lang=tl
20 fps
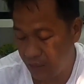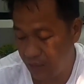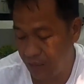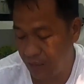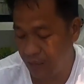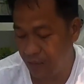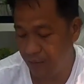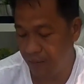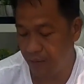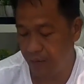
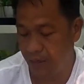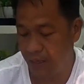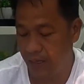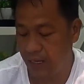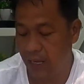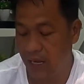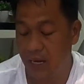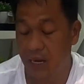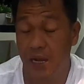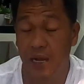uh,
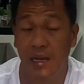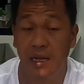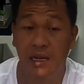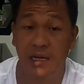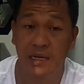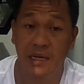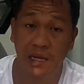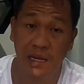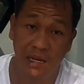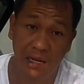alaga
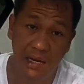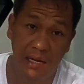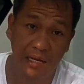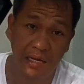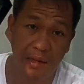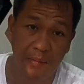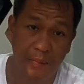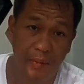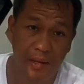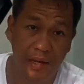lang ng
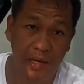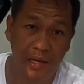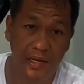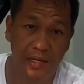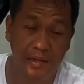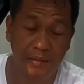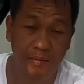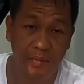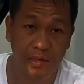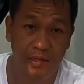alaga,
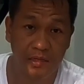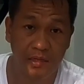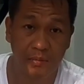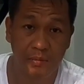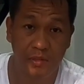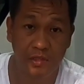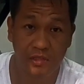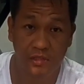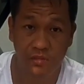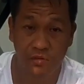pakain,
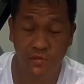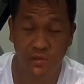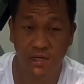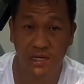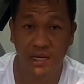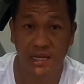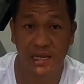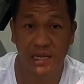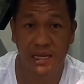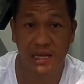vitamin, so
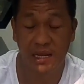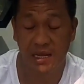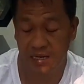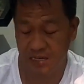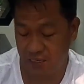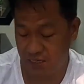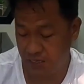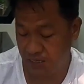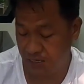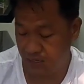
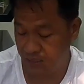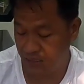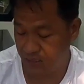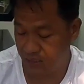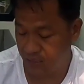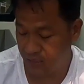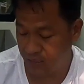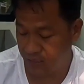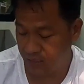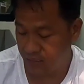kailangan,
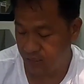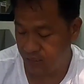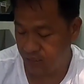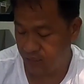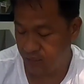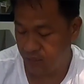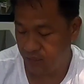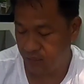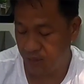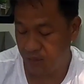
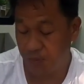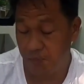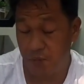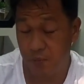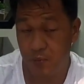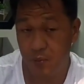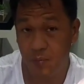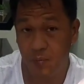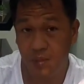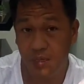uh, ah,
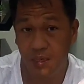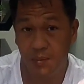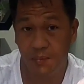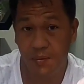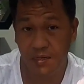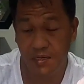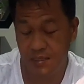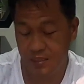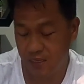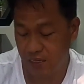magbibigay
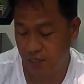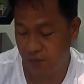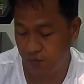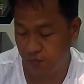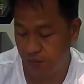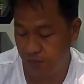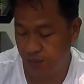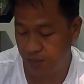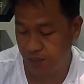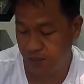pa rin
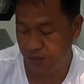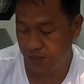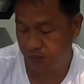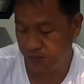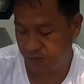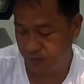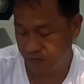tayo ng